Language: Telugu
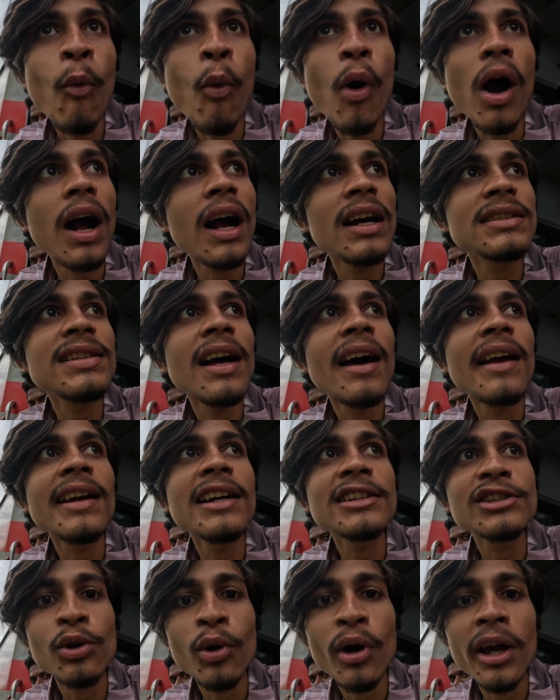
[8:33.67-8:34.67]
ఒక్కసారిగా
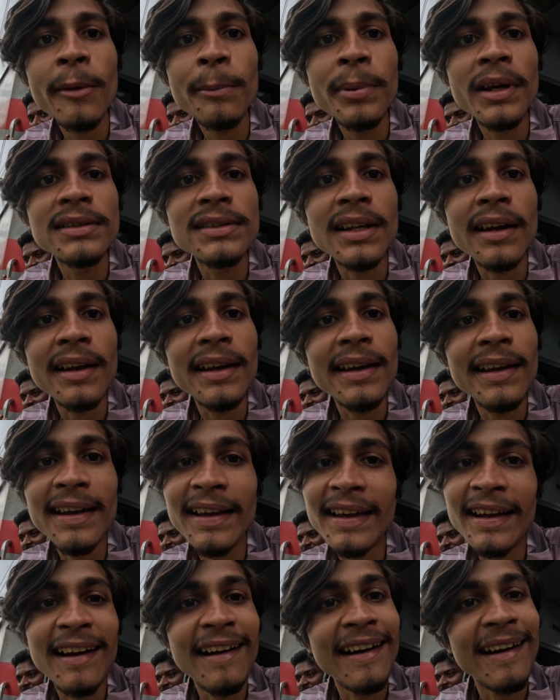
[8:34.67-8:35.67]
స్లో అయిపోయేసరికి
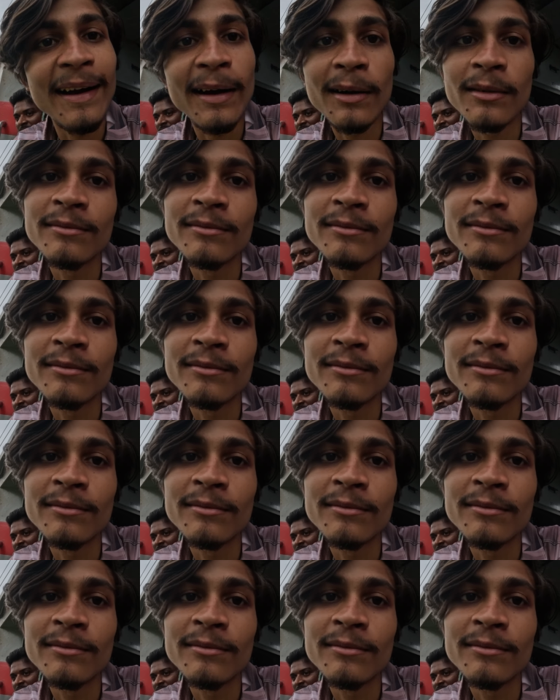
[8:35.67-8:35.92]
ఇంకా